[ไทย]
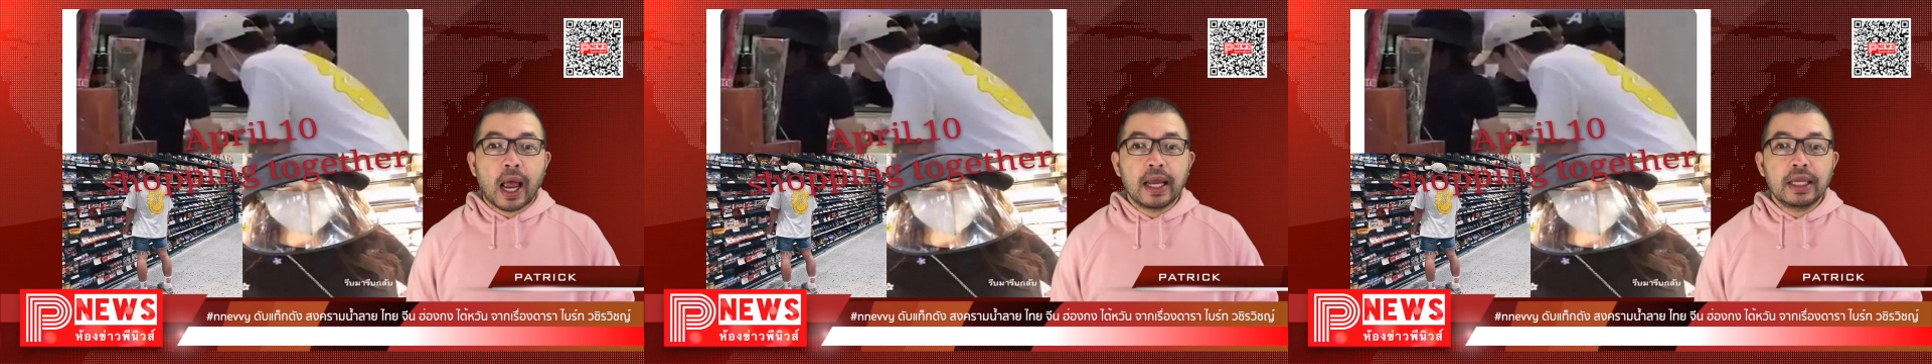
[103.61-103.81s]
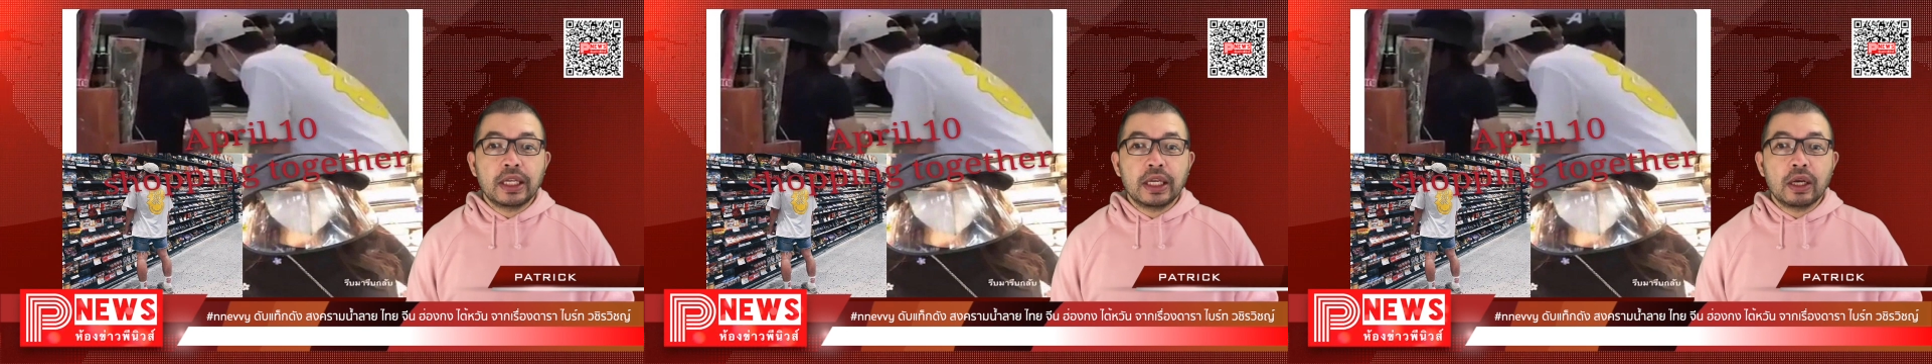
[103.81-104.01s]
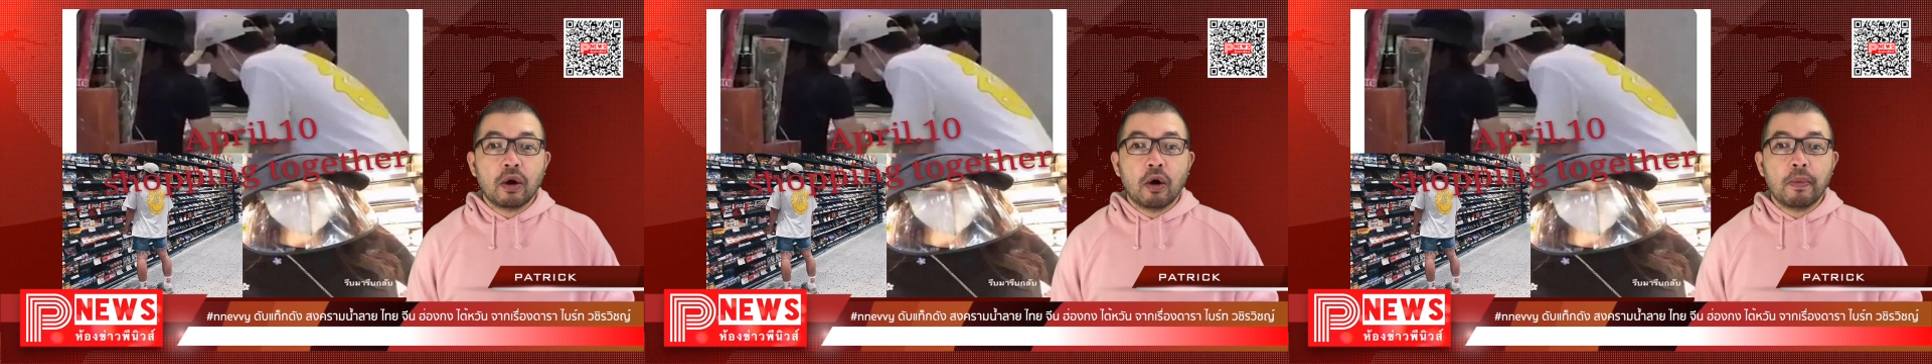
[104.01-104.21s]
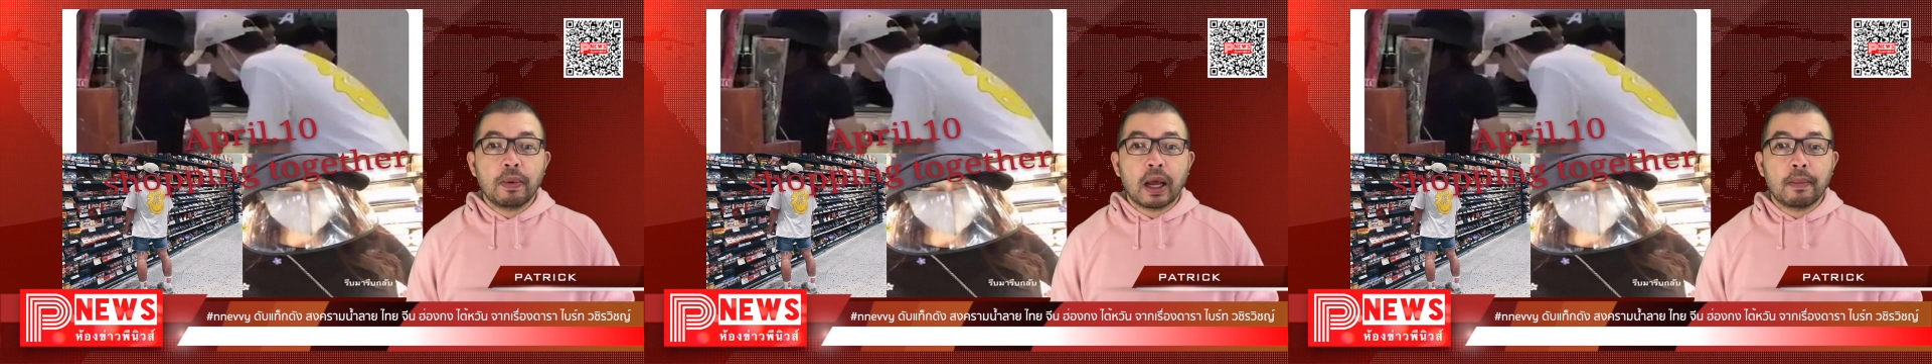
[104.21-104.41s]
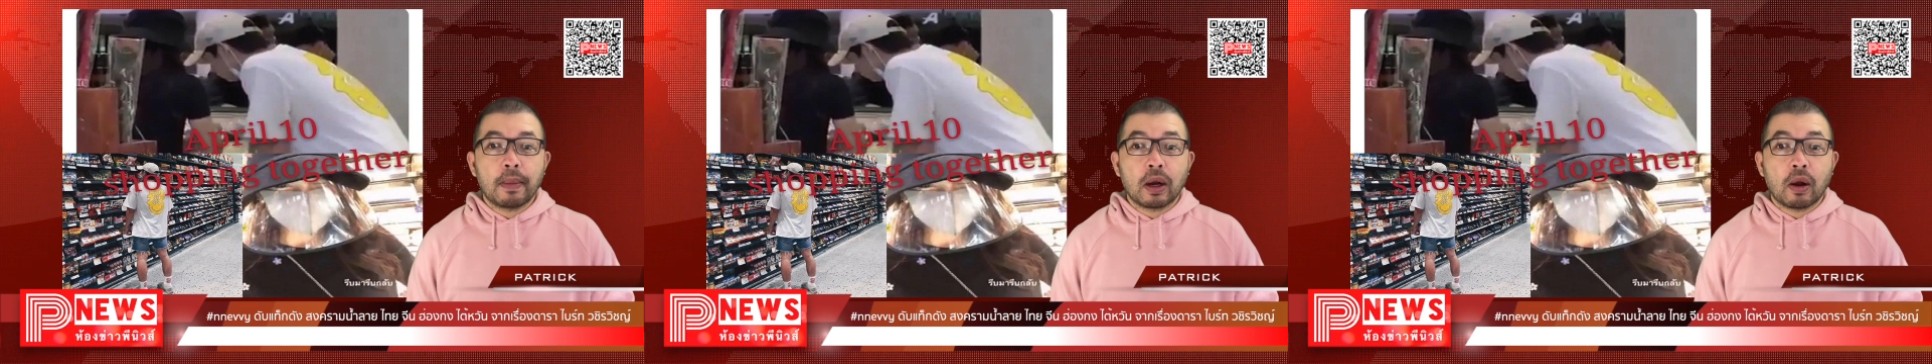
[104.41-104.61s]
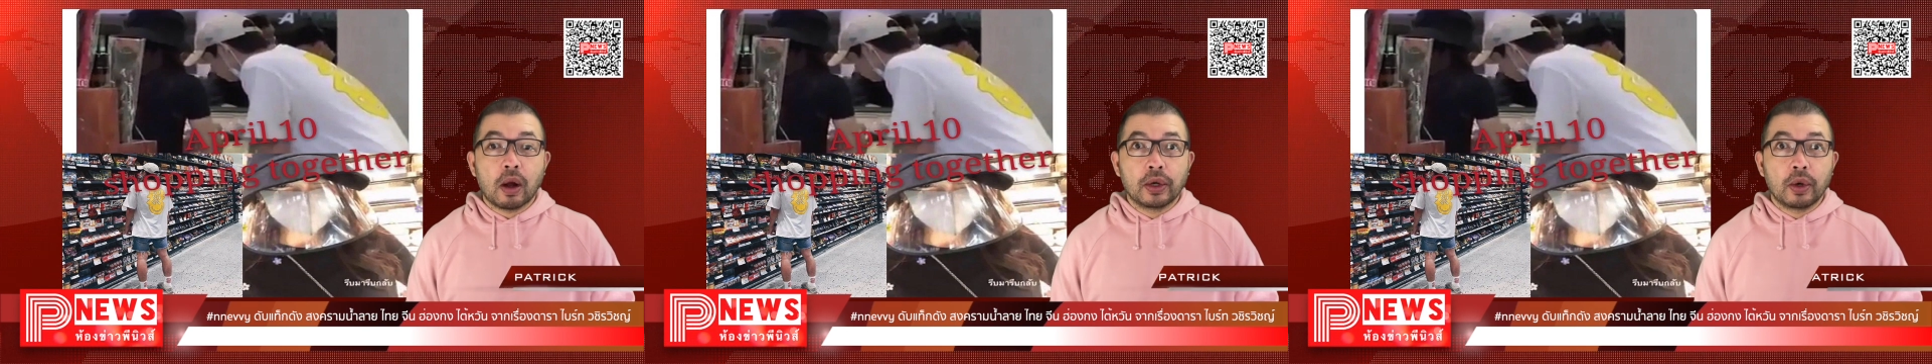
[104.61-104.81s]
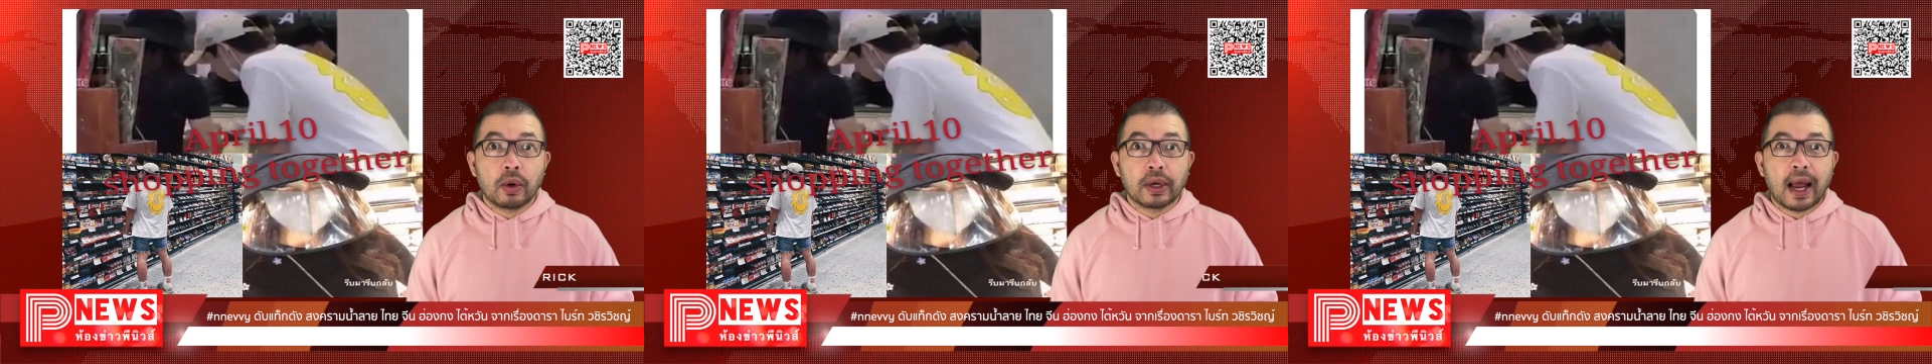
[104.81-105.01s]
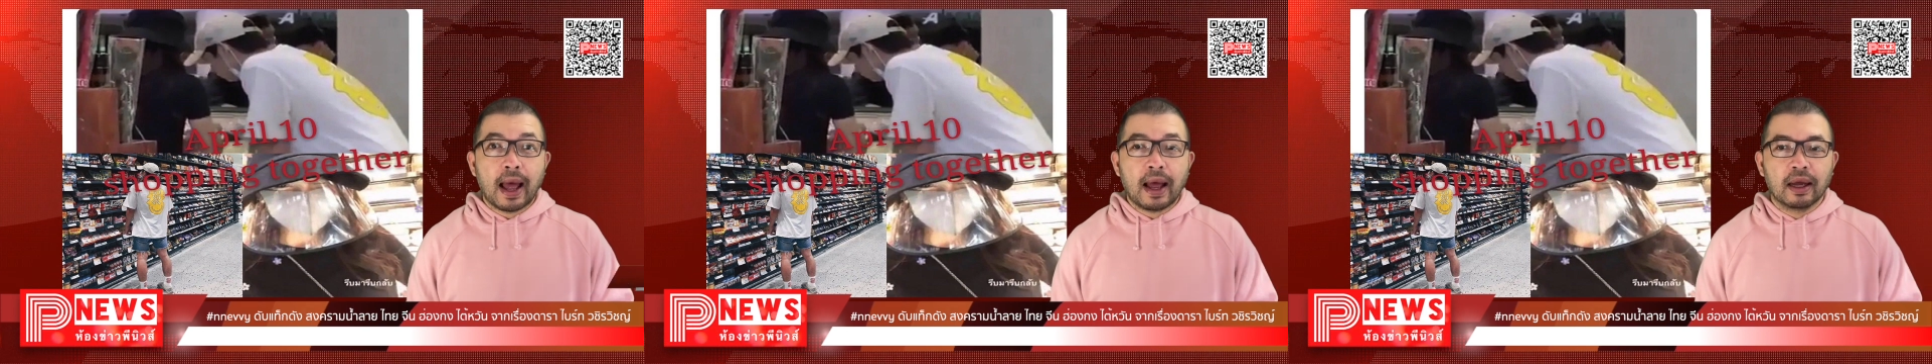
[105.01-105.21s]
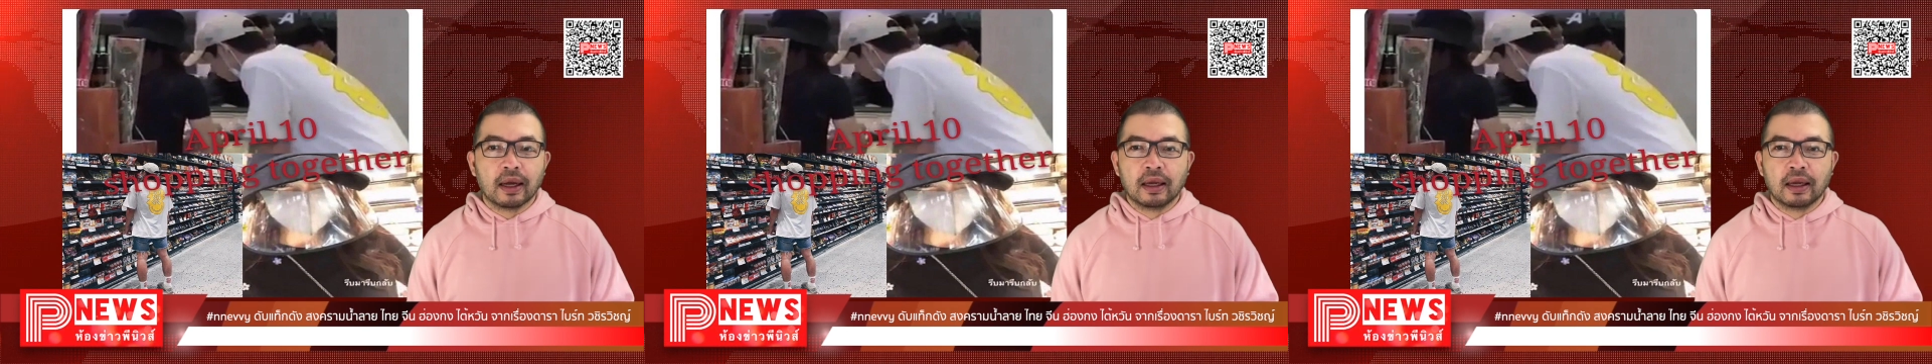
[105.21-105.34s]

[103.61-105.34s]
ท์ที่คบกันมาก่อนโด่งดัง